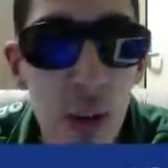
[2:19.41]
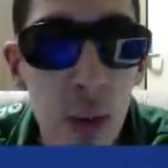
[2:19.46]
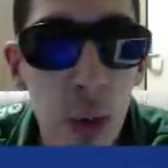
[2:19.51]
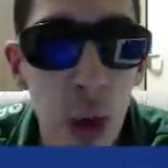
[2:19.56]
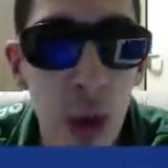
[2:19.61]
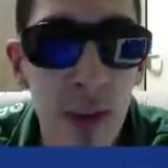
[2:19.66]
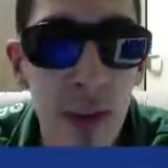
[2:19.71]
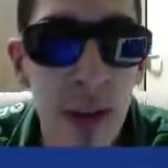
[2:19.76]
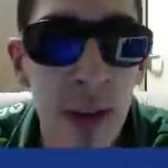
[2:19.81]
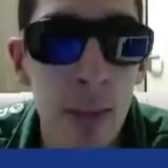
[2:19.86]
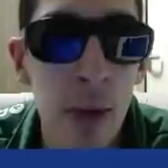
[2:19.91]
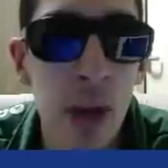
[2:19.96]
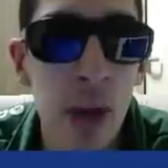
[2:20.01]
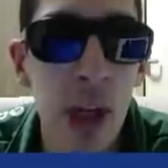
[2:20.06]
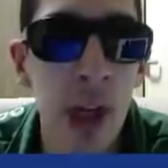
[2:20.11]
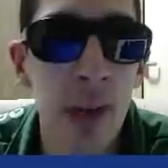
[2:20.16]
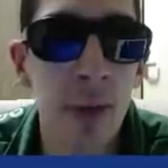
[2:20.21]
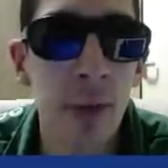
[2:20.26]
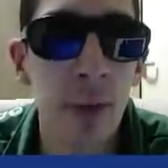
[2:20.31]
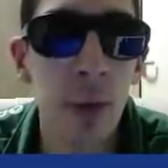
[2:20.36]
bu görevi yapmış.
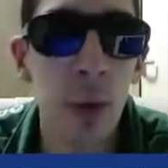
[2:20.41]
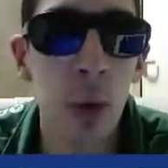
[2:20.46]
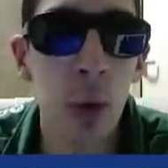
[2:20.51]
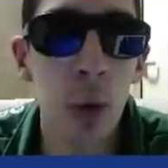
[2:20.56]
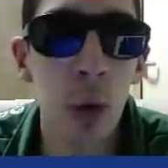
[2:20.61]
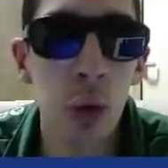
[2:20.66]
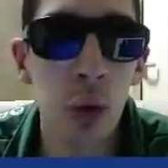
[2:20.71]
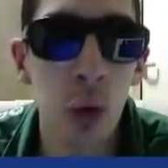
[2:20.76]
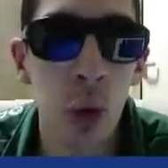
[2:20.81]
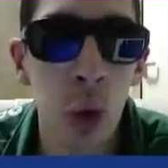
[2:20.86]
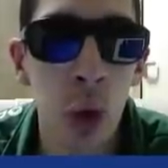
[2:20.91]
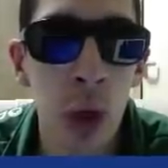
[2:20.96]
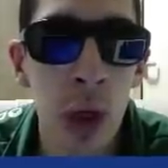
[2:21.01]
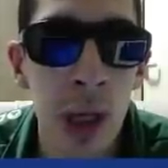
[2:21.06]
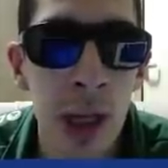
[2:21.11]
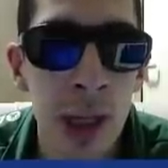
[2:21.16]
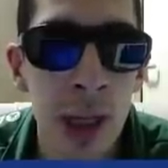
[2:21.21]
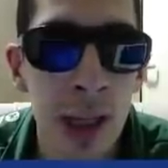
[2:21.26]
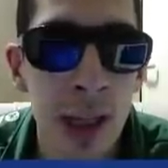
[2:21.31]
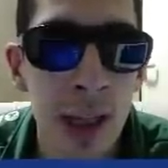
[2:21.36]
Yani FIFA 19'u
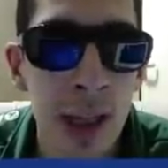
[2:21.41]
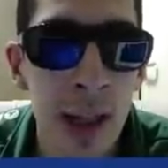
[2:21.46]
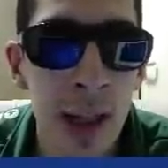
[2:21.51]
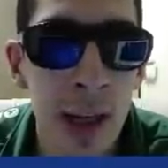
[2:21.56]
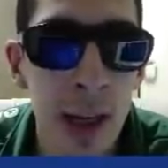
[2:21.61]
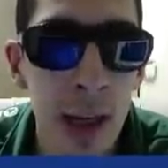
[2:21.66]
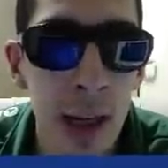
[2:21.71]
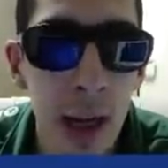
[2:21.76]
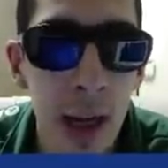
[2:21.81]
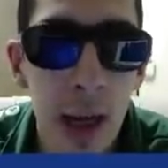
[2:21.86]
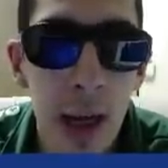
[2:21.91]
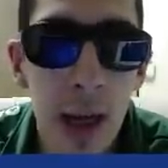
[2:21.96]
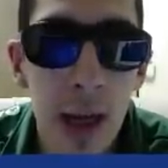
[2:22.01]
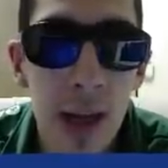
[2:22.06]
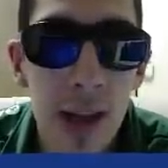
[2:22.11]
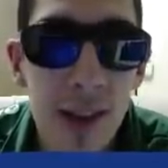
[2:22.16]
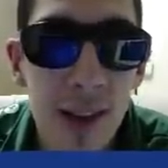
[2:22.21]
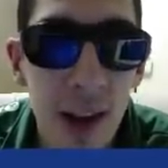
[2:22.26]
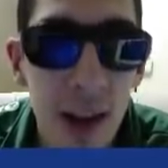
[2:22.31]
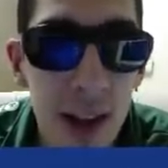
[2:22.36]
oynayan kitlenin
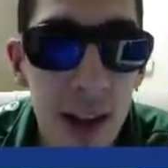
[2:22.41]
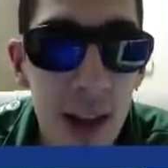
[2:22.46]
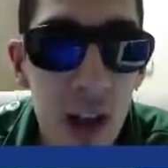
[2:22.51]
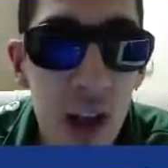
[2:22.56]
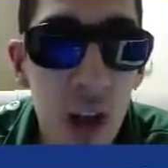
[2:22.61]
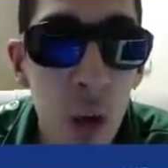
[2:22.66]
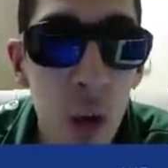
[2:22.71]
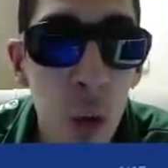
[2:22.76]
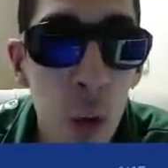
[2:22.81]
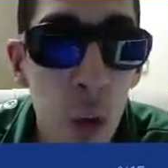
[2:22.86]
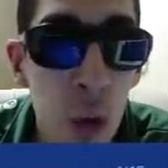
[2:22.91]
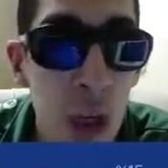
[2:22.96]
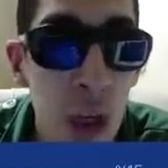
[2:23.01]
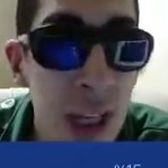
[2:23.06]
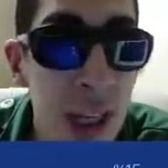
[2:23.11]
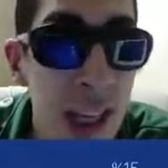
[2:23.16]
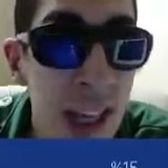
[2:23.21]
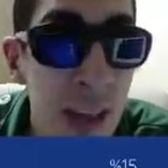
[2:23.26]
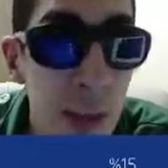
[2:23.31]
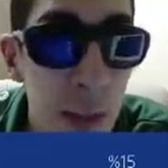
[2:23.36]
sadece
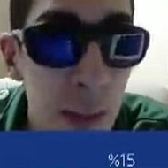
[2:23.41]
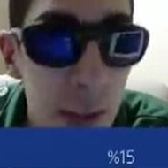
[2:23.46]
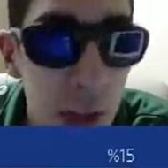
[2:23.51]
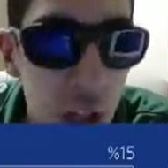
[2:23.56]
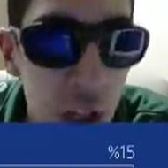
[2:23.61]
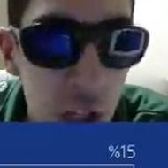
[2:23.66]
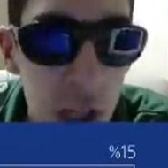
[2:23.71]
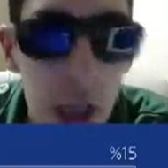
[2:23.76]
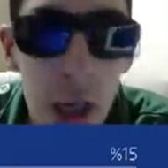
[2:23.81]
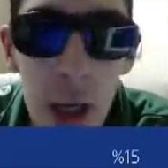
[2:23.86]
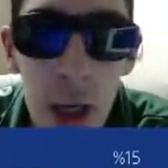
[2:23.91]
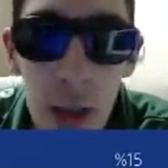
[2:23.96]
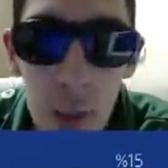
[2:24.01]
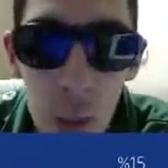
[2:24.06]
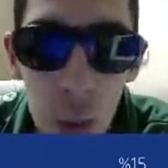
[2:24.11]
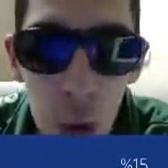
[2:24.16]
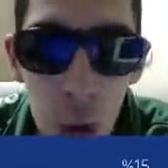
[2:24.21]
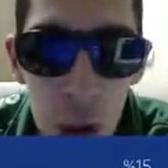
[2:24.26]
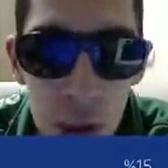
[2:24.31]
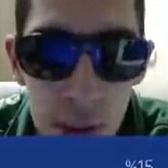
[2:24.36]
%25'i
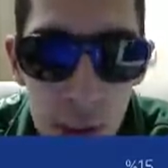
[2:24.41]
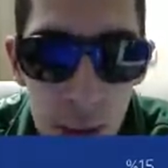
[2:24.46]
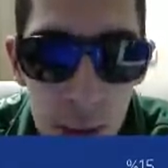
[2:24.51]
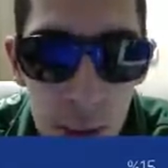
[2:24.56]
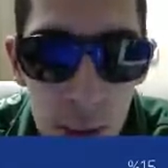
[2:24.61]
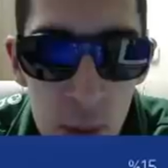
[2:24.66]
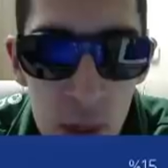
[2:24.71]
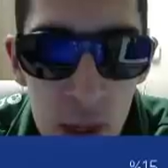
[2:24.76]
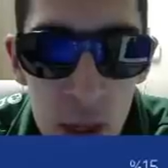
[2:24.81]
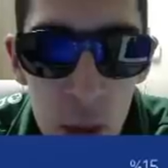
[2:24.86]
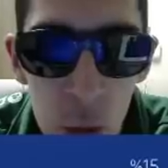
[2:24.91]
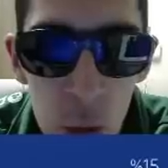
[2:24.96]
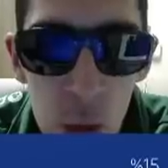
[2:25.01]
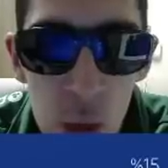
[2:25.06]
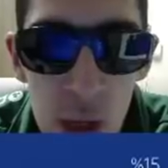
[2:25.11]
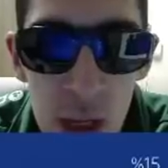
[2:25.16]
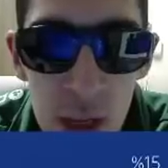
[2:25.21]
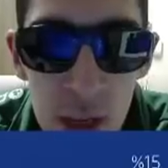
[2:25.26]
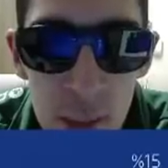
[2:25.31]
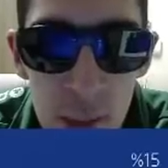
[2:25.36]
bu görevi tamamlamış. Yani
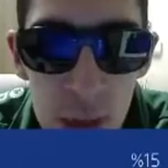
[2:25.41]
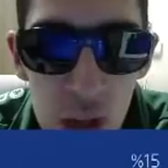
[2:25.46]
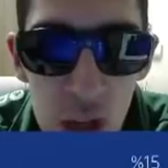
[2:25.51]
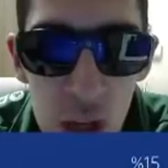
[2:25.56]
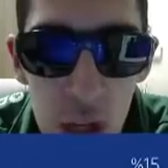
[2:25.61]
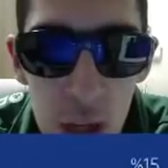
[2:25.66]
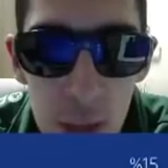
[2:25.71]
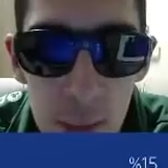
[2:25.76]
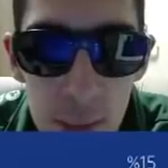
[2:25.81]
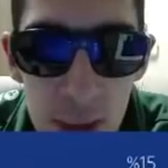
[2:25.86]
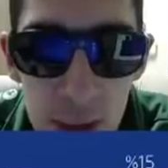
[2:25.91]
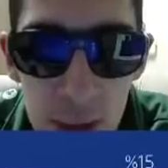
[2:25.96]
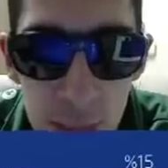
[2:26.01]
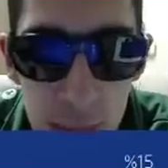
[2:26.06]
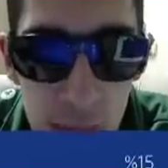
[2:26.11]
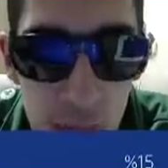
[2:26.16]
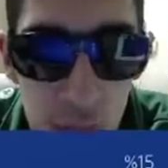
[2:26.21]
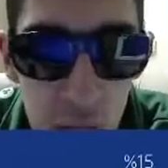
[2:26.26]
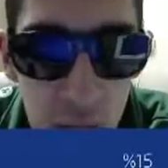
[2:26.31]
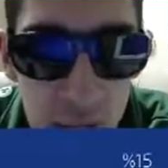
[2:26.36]
%25 bir
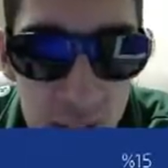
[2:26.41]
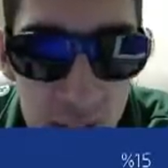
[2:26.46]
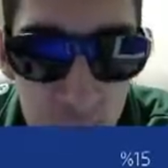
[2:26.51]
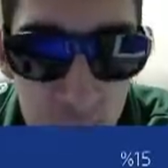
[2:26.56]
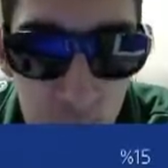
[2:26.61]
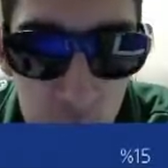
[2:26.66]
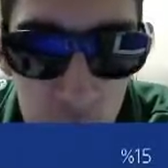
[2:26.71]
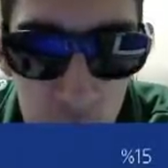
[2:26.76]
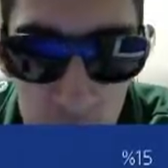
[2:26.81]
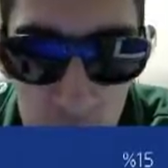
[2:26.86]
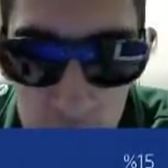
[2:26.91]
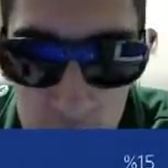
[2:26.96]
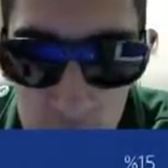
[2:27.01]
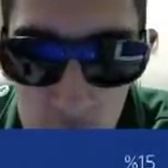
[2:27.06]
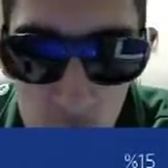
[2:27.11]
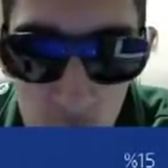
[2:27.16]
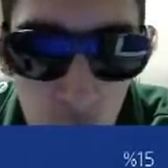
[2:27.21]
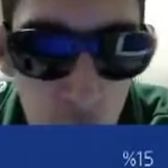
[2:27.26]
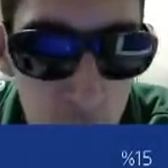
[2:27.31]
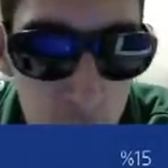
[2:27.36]
maç kazanmış
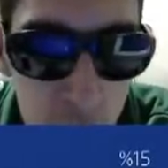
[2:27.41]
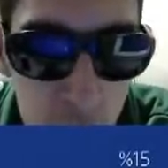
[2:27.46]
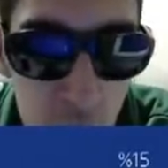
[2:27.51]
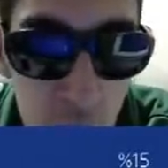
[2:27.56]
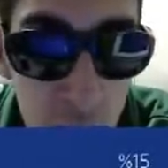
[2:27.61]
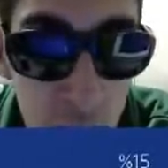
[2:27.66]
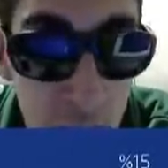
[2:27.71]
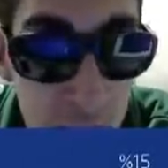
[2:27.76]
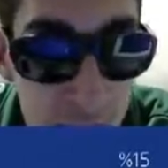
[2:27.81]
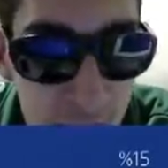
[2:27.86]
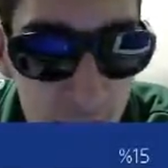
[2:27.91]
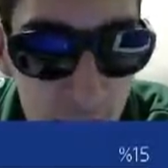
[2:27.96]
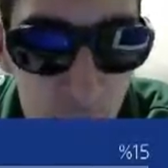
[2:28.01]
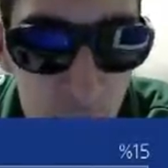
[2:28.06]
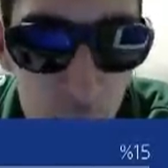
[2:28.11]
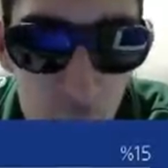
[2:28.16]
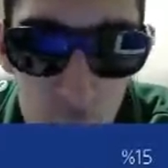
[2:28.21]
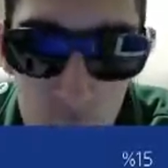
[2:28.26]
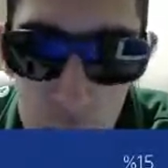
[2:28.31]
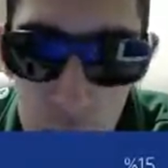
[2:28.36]
arkadaş. Oynamış şey
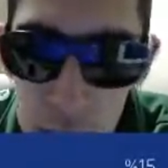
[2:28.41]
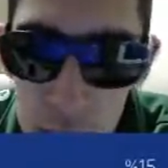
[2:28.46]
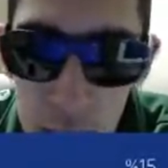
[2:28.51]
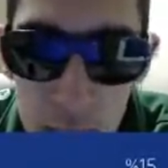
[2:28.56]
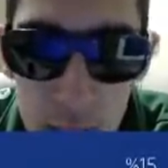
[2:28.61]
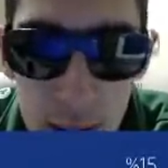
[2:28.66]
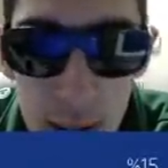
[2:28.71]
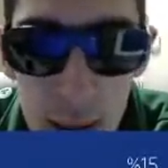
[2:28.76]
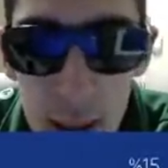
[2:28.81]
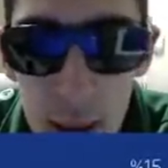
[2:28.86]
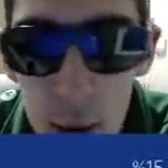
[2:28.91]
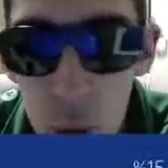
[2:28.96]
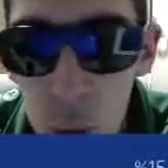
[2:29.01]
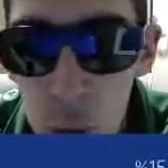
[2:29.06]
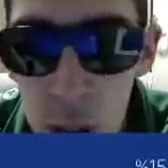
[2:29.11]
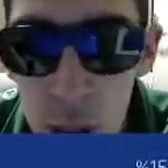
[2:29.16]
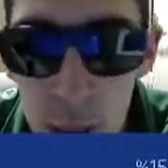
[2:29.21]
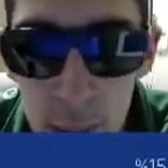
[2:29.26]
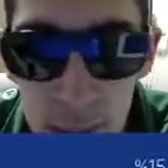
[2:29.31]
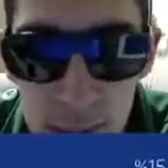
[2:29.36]
kazanmış. Evet, artık hani
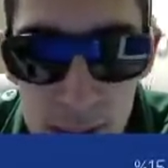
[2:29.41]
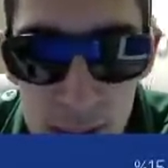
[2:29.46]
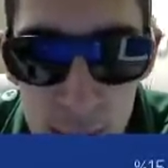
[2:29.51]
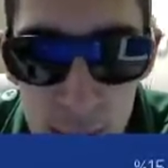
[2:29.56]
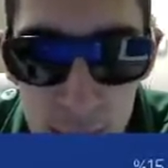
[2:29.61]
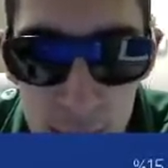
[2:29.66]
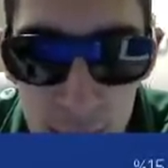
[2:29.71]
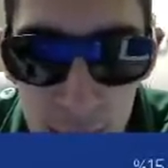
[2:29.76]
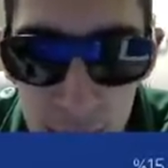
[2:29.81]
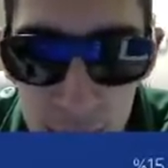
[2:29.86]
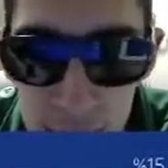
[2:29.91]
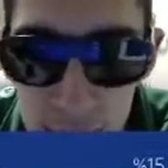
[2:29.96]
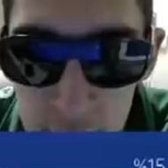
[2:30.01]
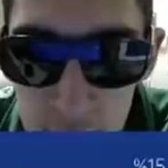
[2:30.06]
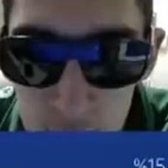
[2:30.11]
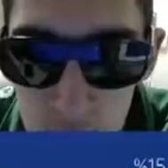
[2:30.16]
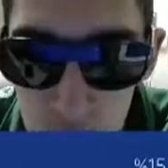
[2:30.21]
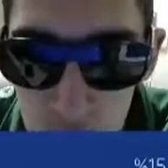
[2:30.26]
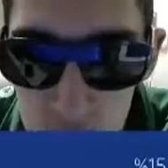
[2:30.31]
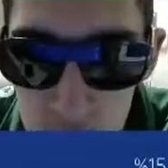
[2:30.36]
oynayıp kazanamayan da
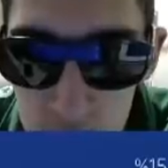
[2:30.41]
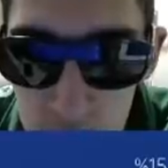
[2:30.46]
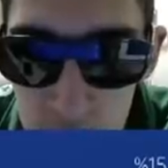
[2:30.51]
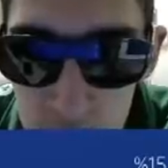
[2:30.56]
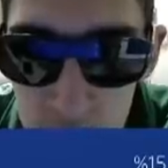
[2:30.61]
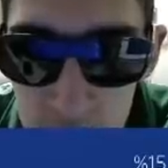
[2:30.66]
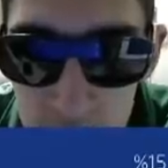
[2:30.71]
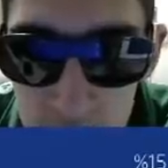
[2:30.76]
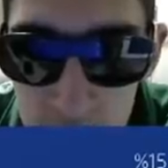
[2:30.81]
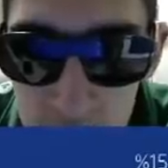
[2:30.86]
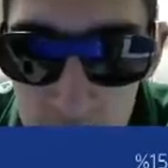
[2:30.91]
vardır büyük ihtimalle.